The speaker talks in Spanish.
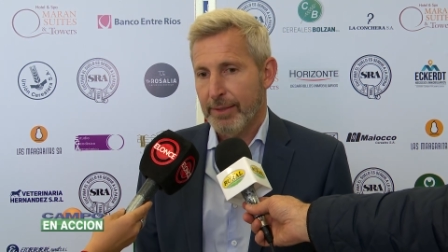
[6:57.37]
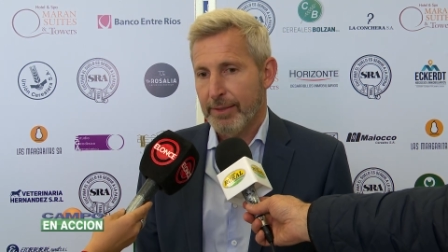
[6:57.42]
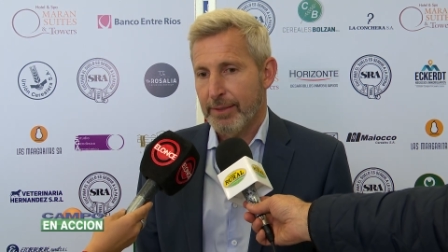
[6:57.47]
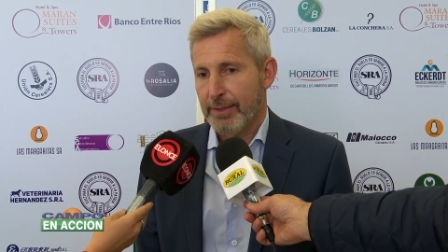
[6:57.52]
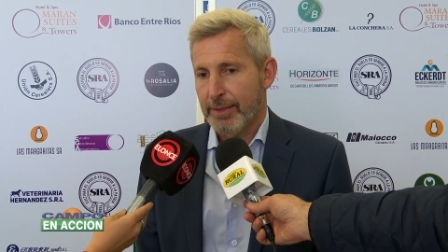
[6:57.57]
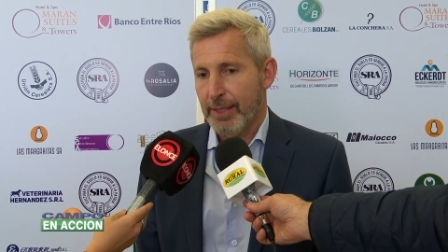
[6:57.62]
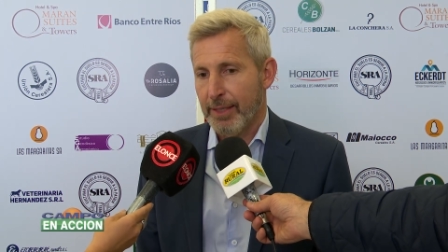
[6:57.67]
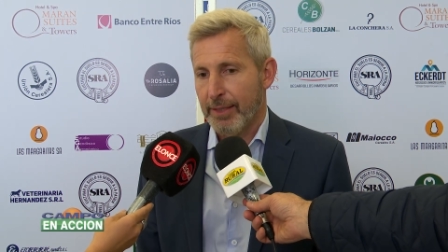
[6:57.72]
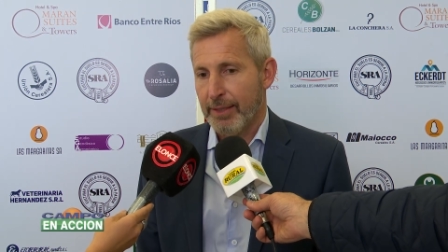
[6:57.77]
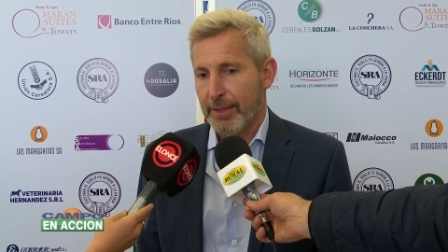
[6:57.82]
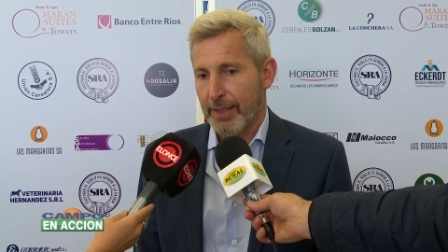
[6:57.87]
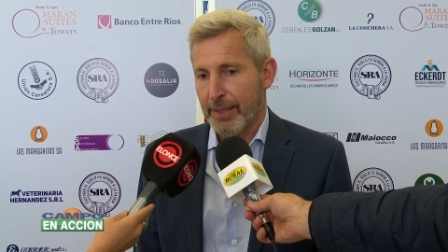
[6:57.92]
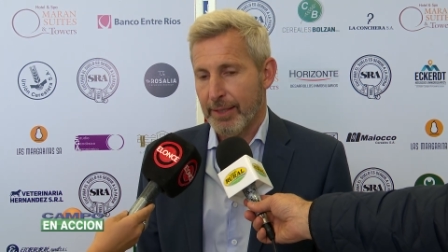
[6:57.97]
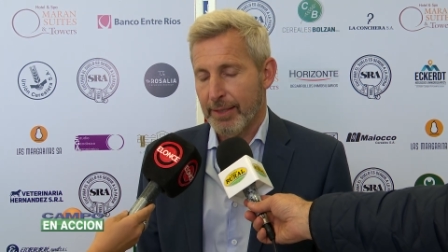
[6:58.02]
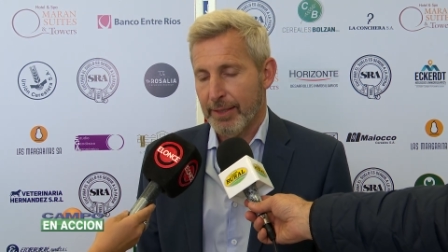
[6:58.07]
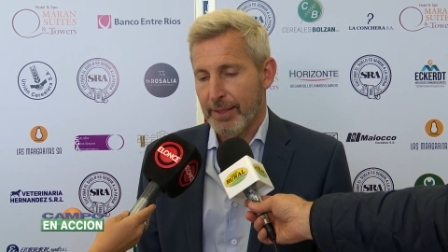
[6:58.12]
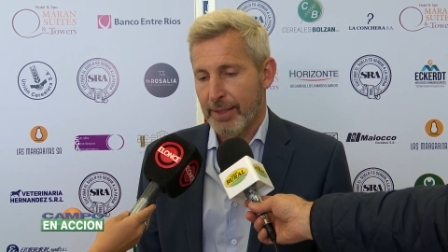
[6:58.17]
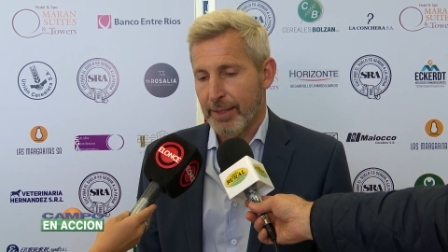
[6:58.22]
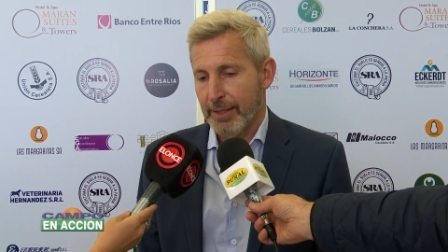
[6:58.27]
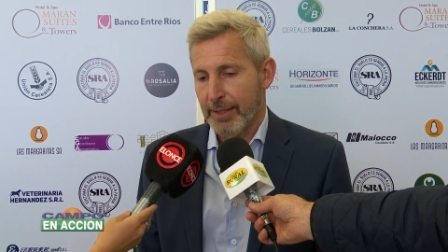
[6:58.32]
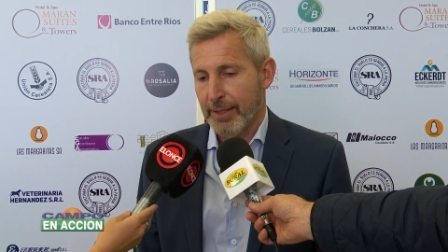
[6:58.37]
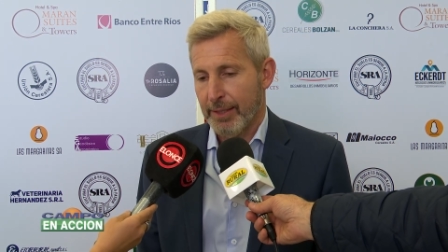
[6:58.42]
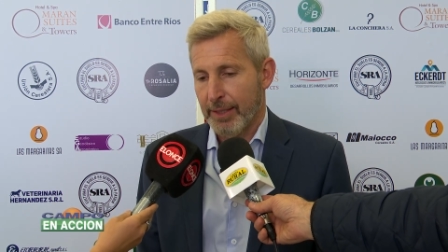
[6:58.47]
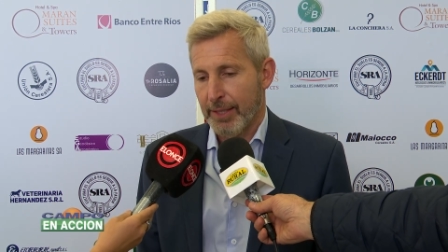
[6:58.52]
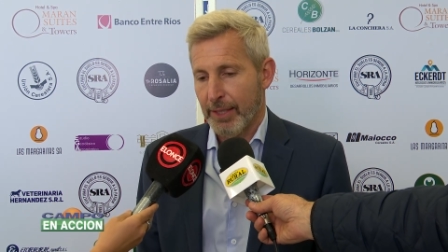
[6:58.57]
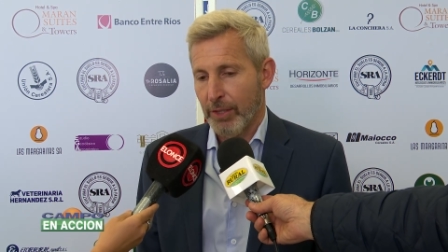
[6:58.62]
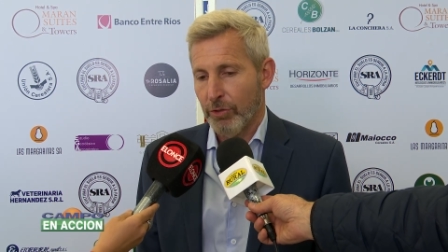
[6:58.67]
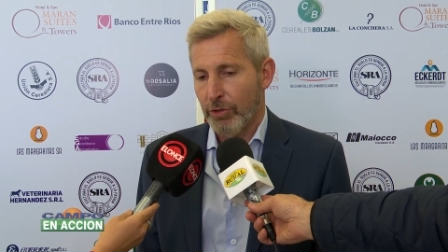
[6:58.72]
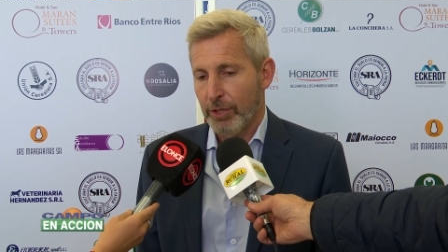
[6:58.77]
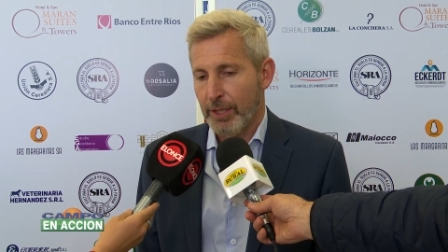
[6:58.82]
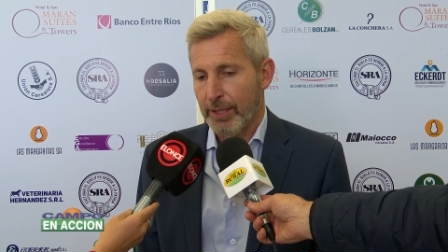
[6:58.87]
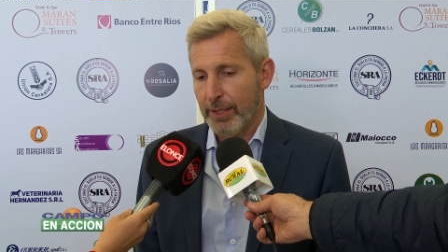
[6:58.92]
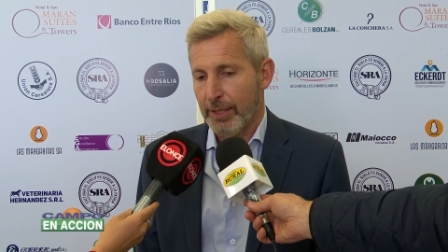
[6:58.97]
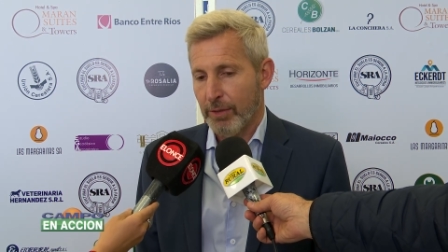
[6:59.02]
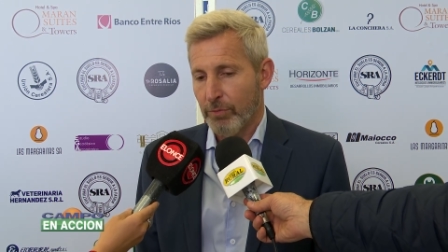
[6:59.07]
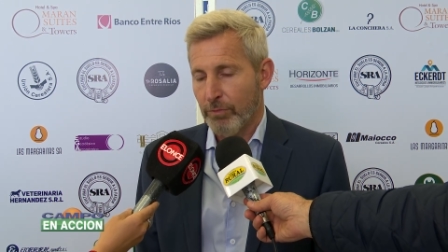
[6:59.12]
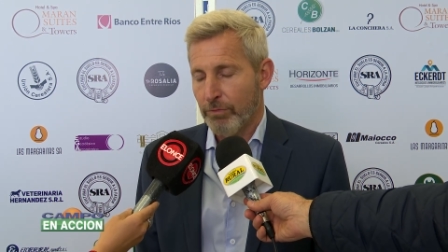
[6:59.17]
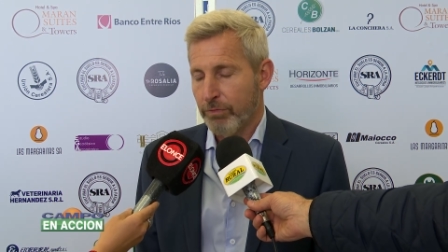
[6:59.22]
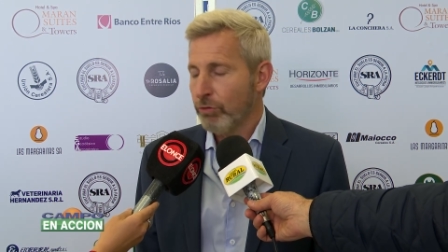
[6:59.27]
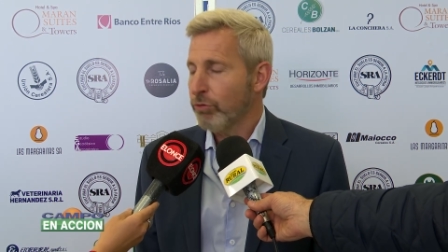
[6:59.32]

sienten que no tienen un